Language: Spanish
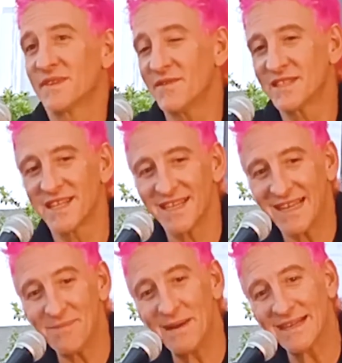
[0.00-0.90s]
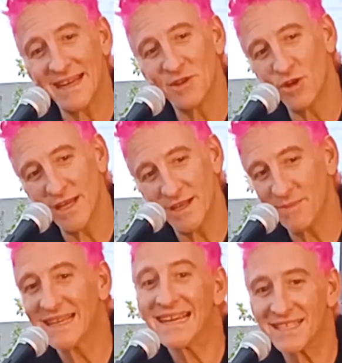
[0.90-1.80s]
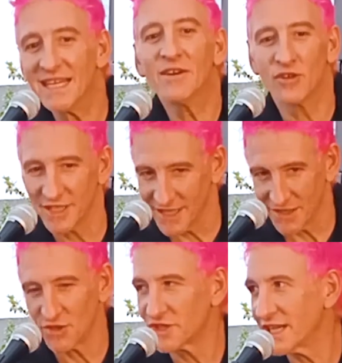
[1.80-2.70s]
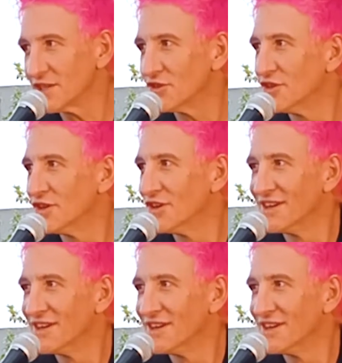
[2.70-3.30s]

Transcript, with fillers: ¿sabes qué? Dejé el marcador ahí en mi casa, ahorita te lo traigo.